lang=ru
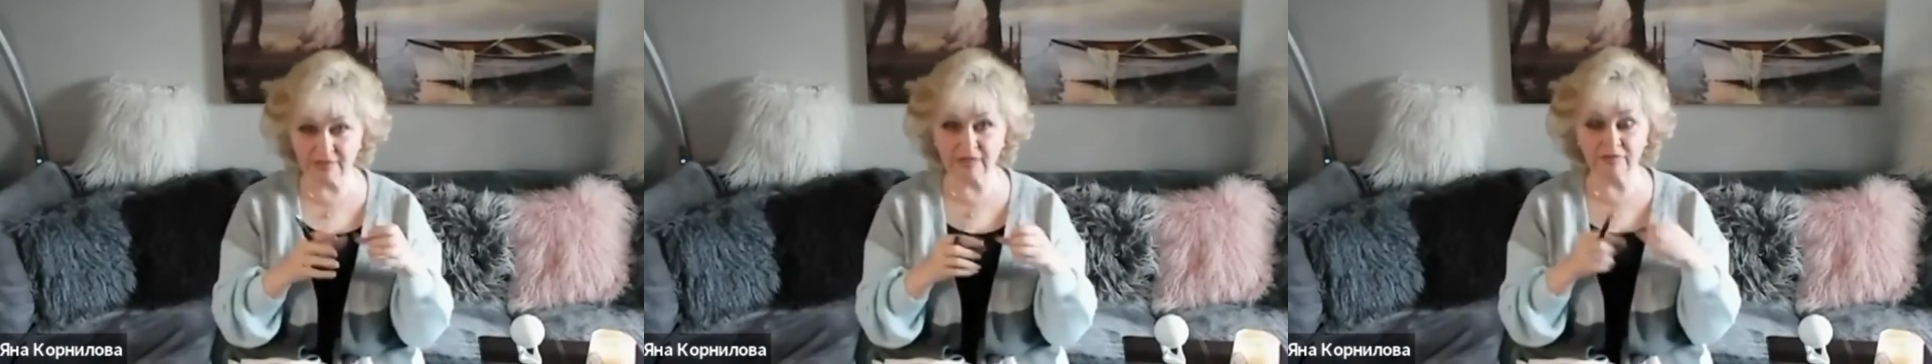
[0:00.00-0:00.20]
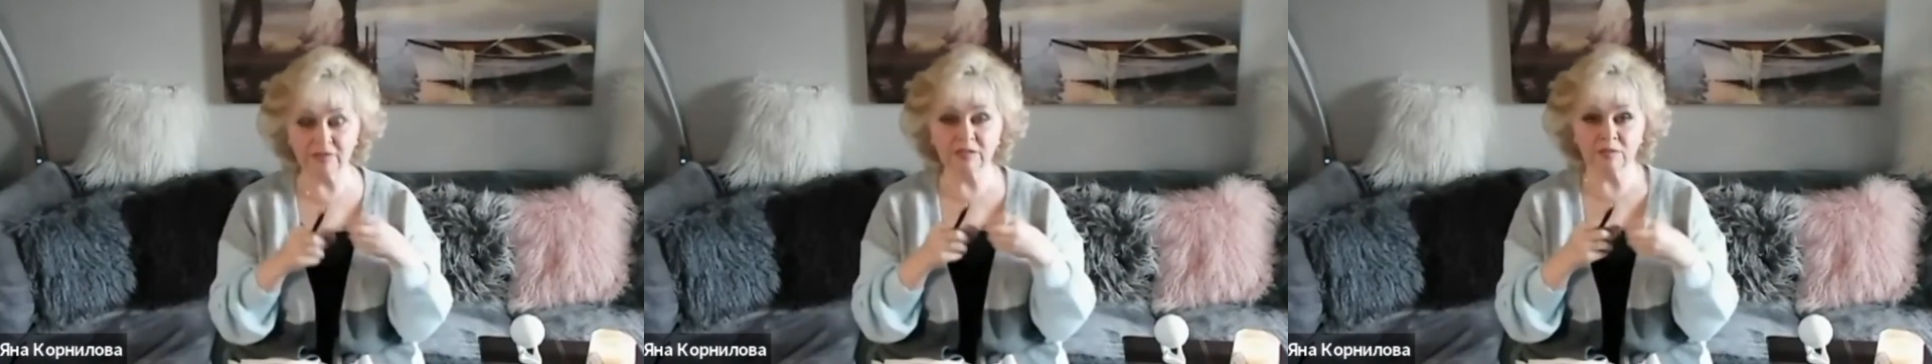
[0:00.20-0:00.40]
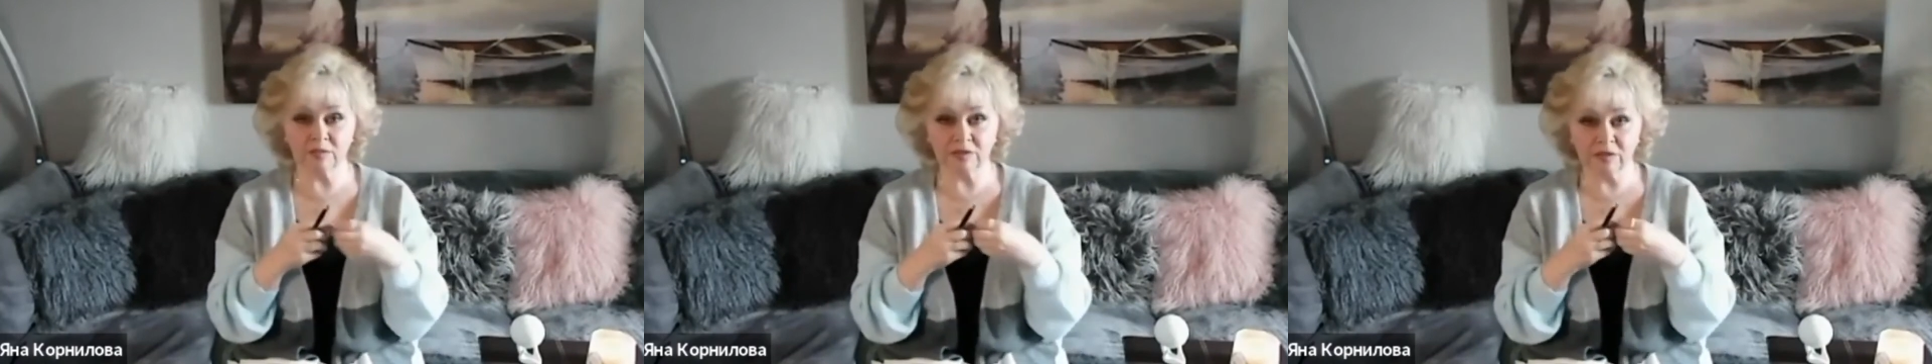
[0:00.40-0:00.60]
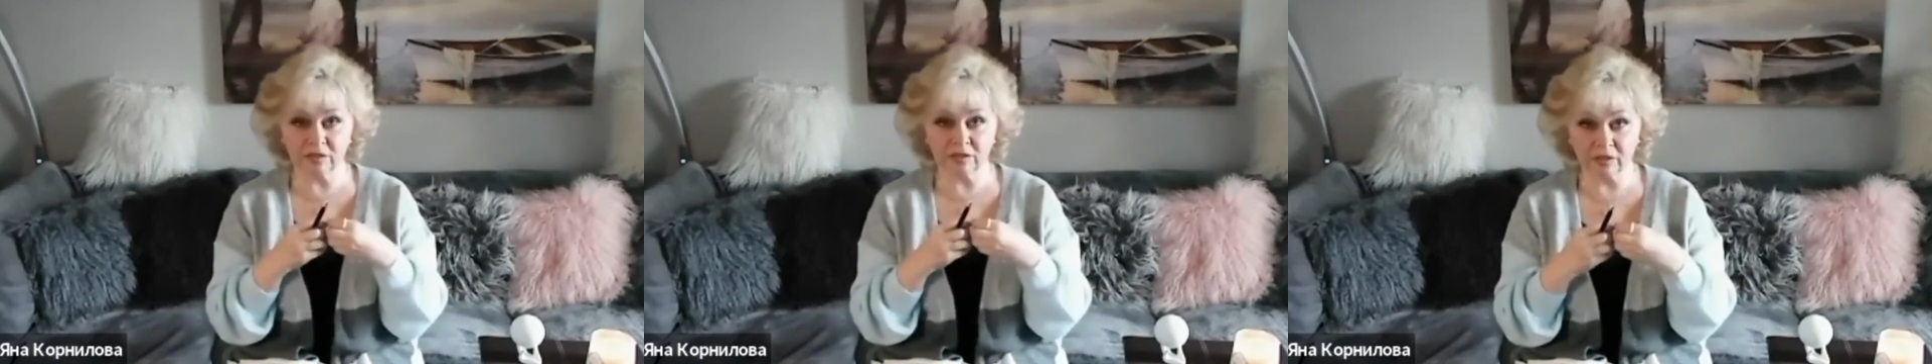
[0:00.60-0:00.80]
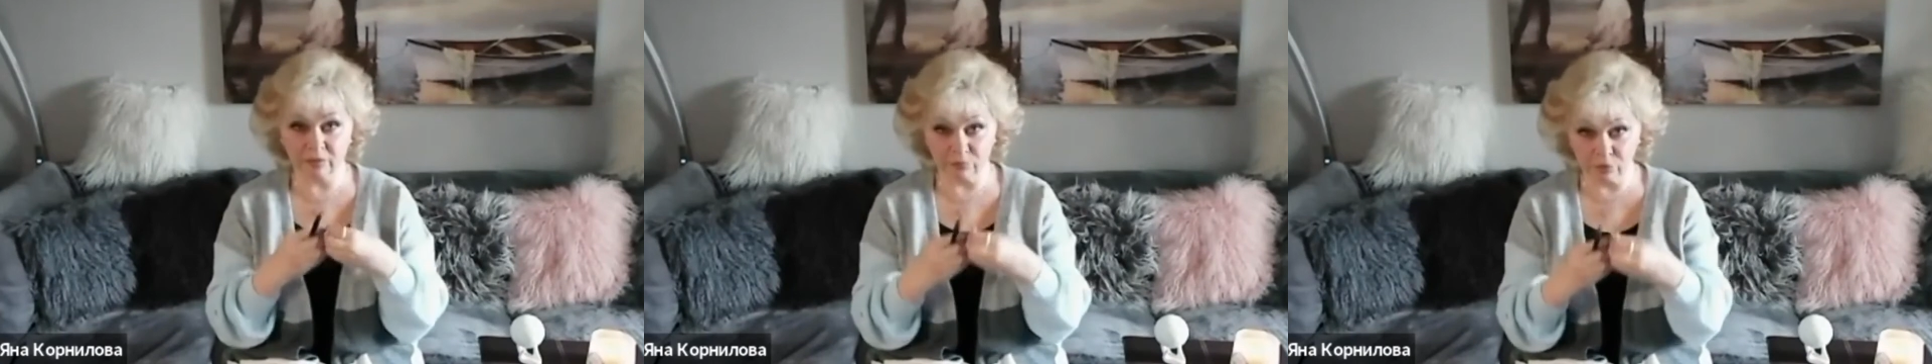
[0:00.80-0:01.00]
в зависимости
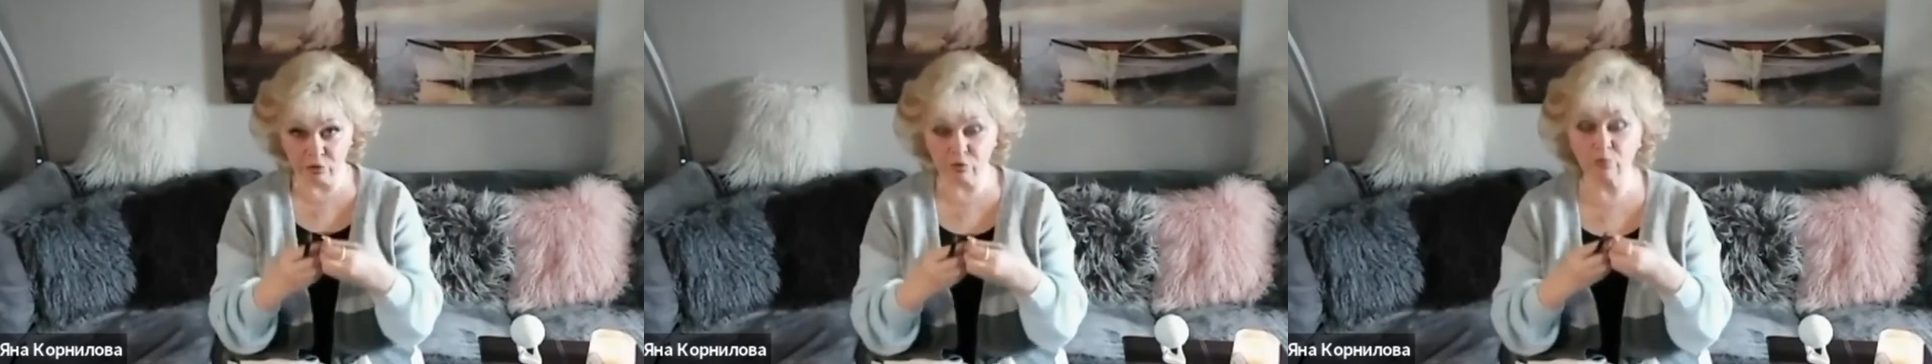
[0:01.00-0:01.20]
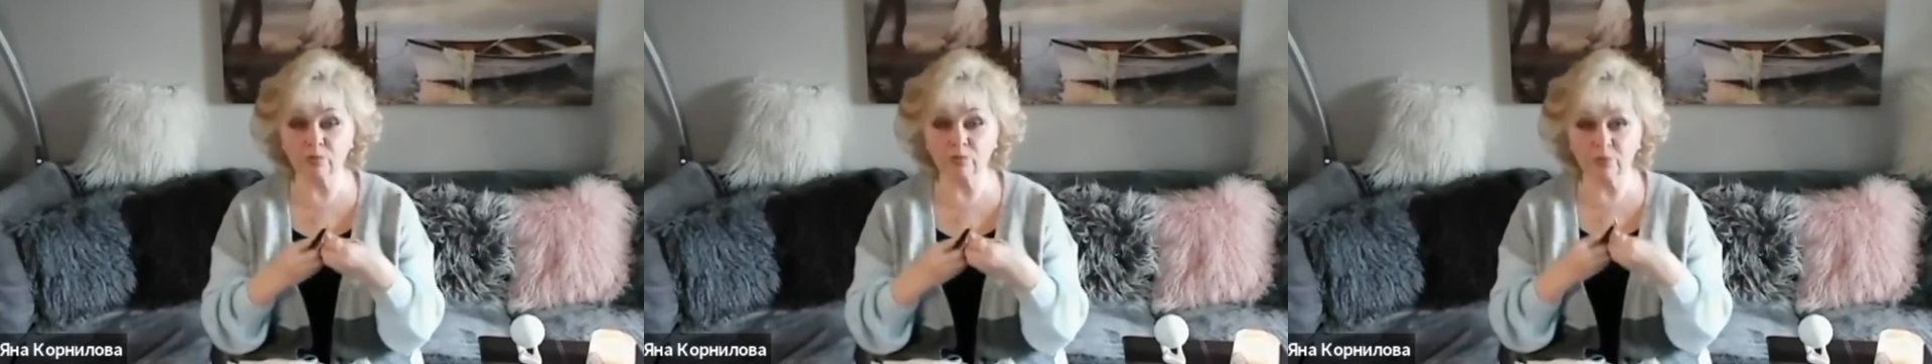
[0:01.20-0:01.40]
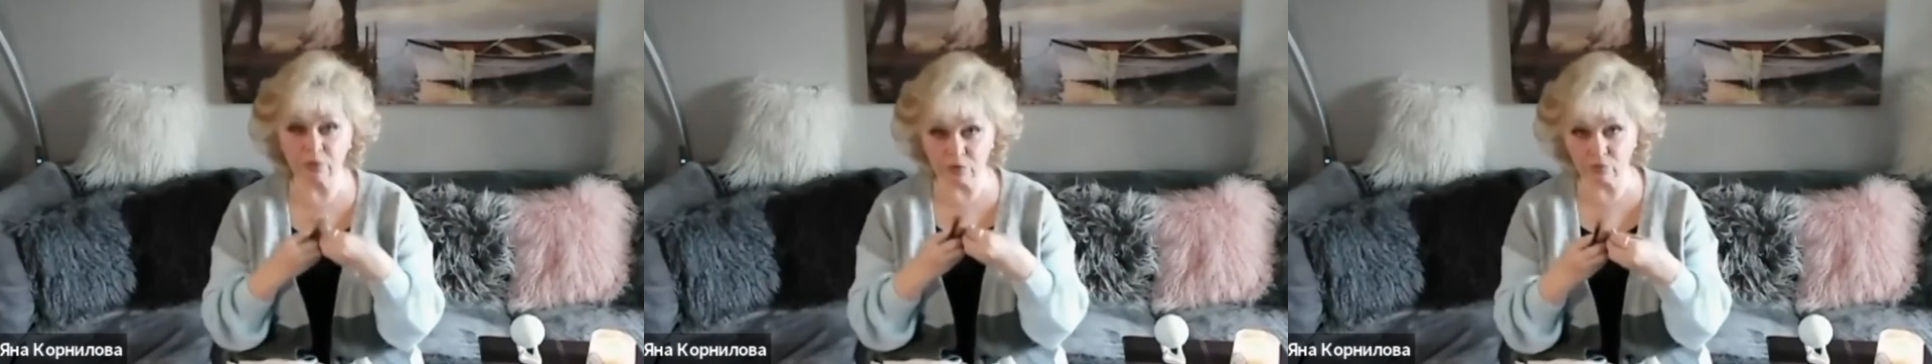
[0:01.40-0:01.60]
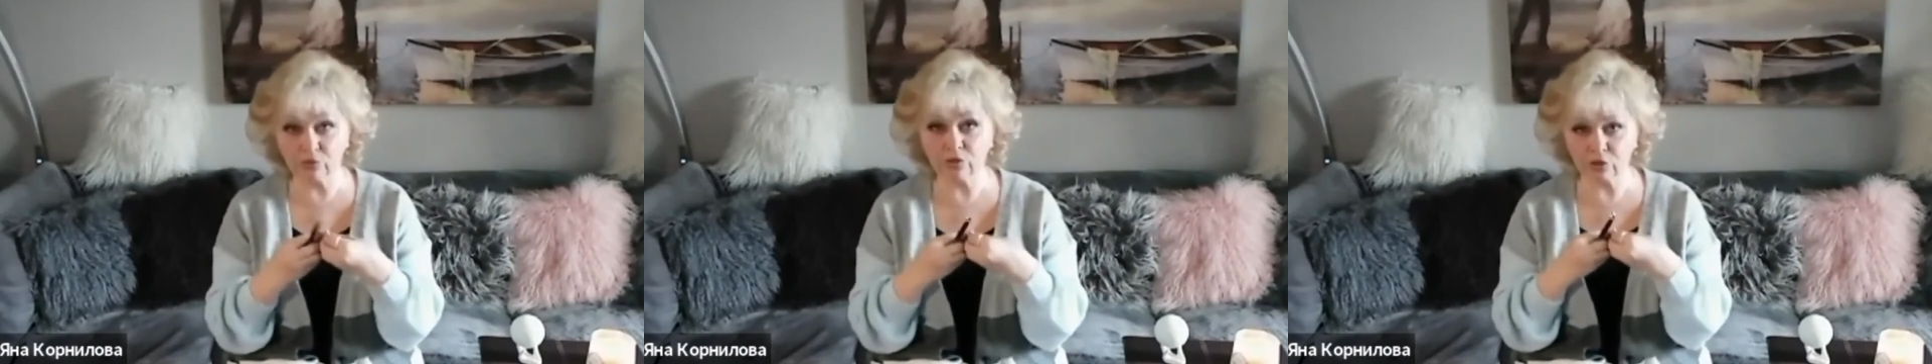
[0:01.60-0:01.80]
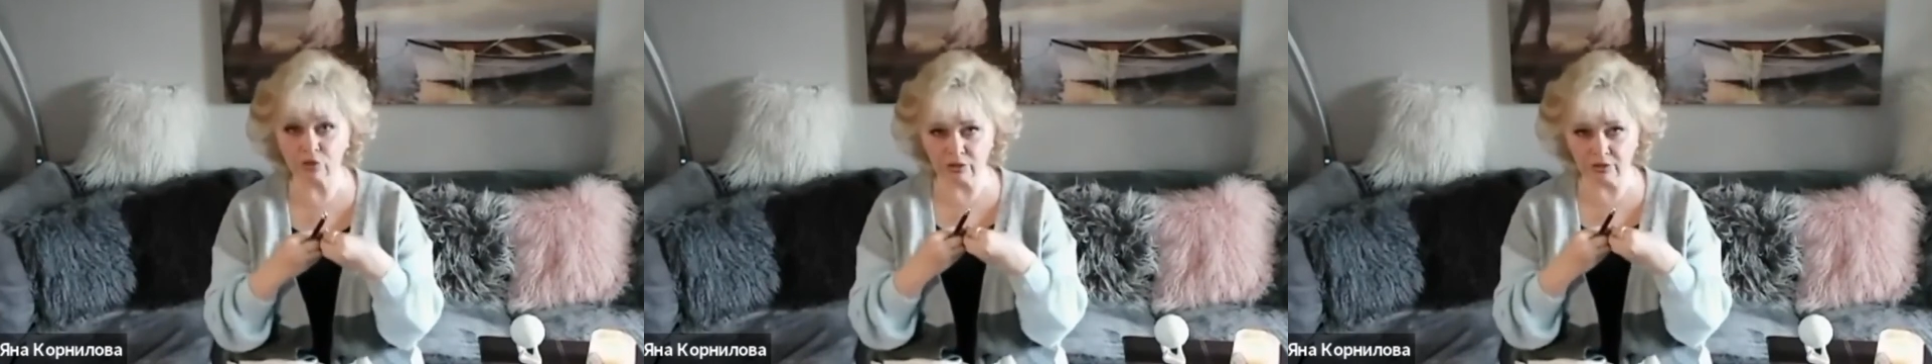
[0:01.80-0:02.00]
от того, что
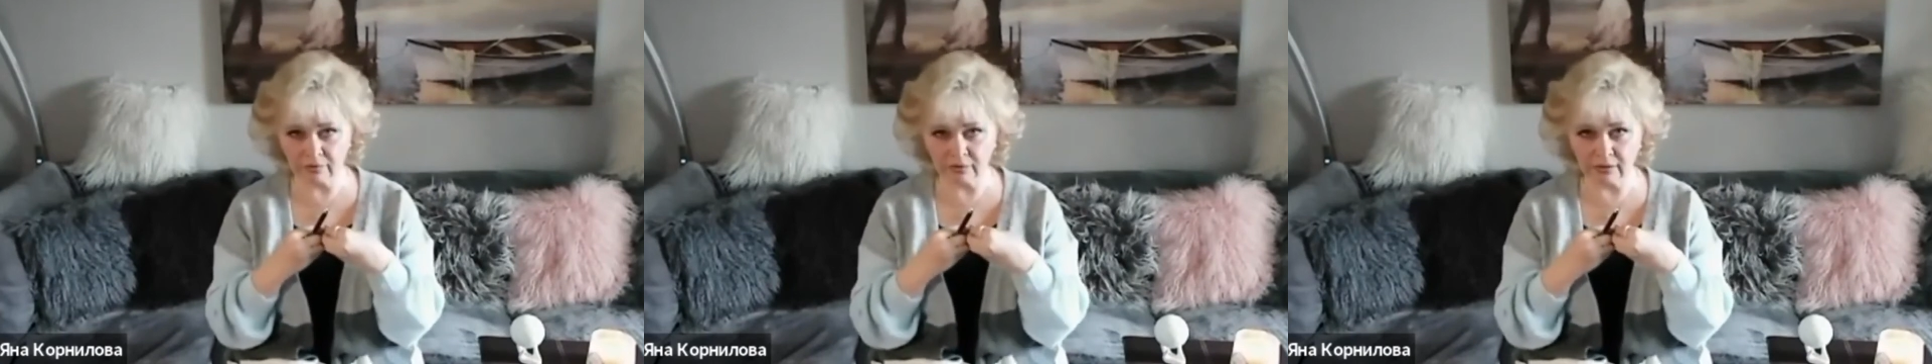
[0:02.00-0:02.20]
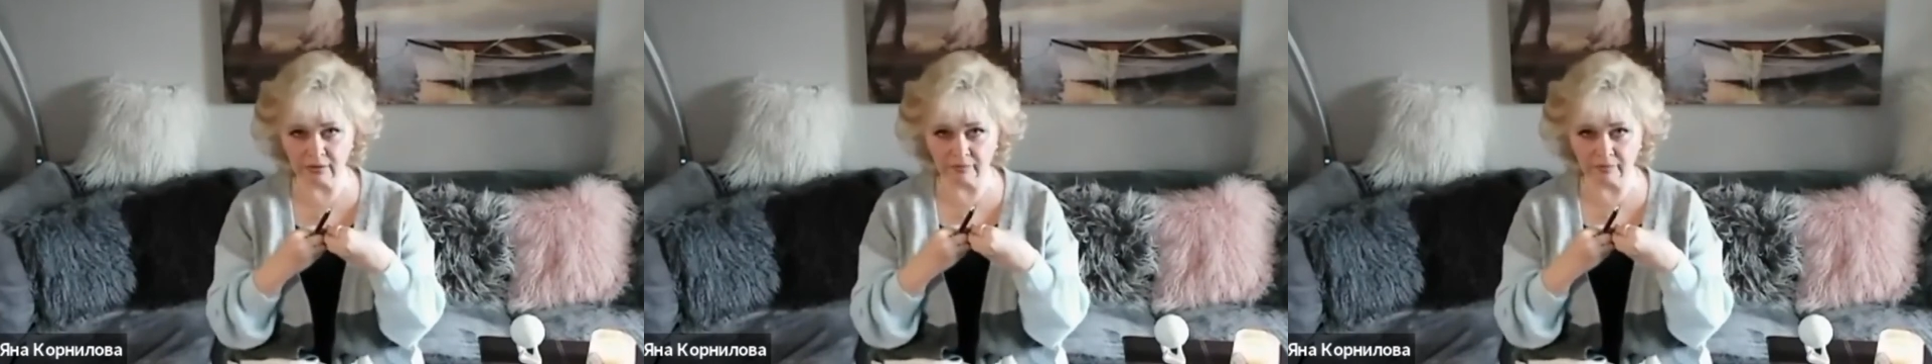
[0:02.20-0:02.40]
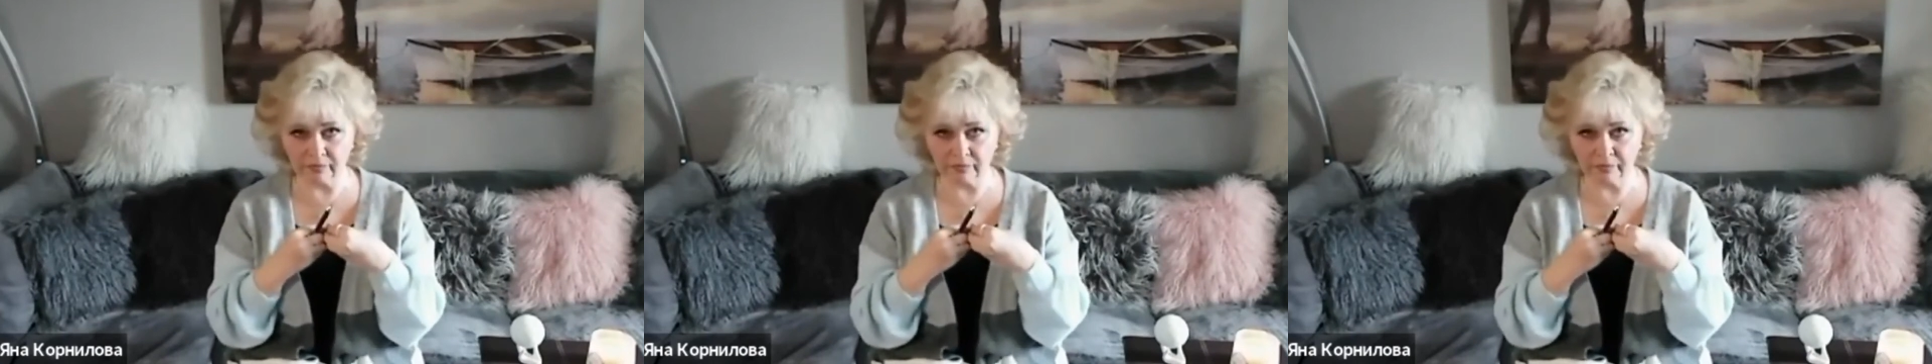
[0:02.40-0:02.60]
происходит с человеком.